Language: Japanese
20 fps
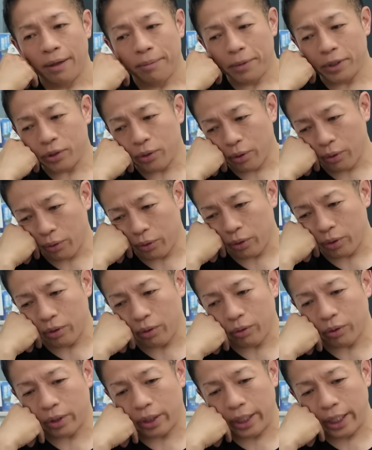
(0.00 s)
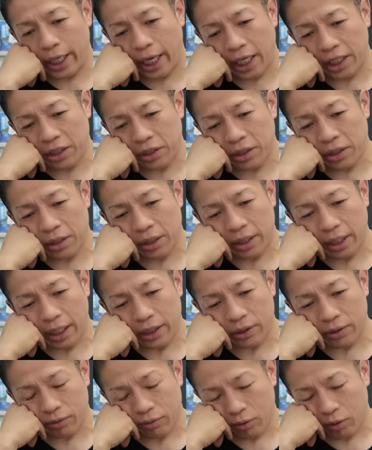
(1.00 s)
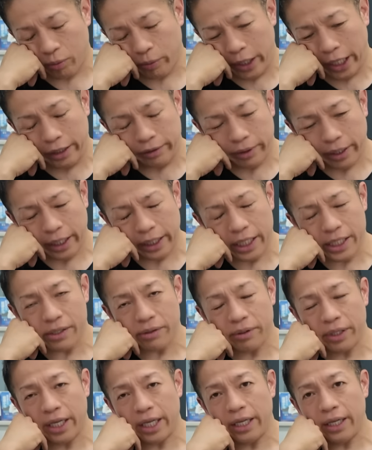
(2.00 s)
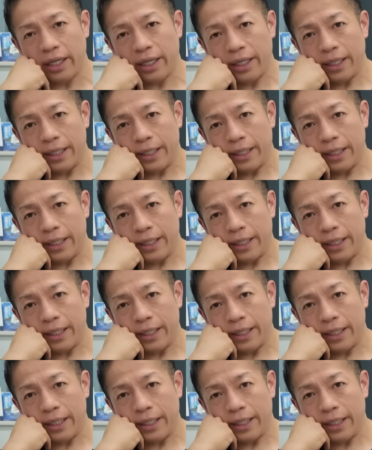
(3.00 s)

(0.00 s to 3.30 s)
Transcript: まあ、そういうことによって傷ついたりすることもあるわけですよね。